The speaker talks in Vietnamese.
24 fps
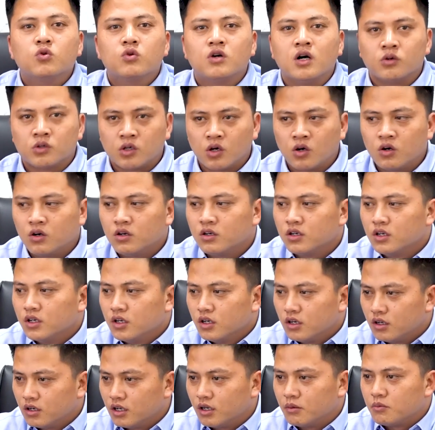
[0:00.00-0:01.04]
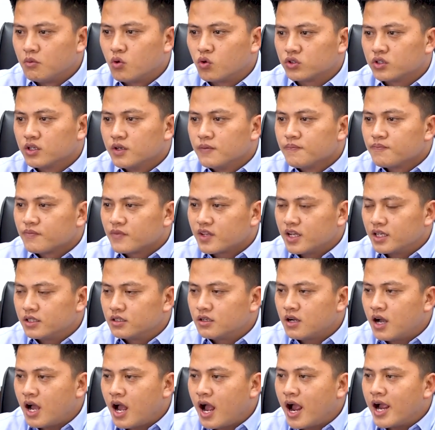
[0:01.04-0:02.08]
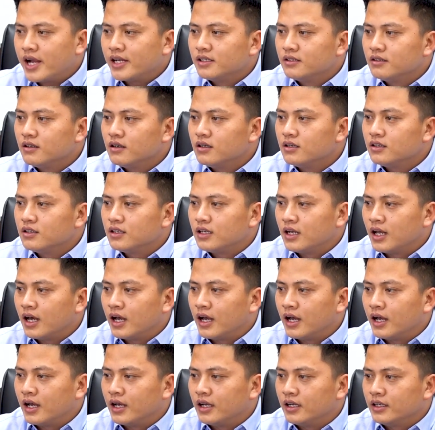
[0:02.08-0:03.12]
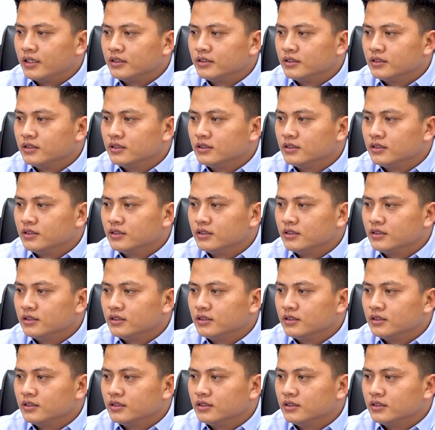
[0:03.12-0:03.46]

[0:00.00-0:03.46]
cầu đó, là một. Cái thứ hai nữa là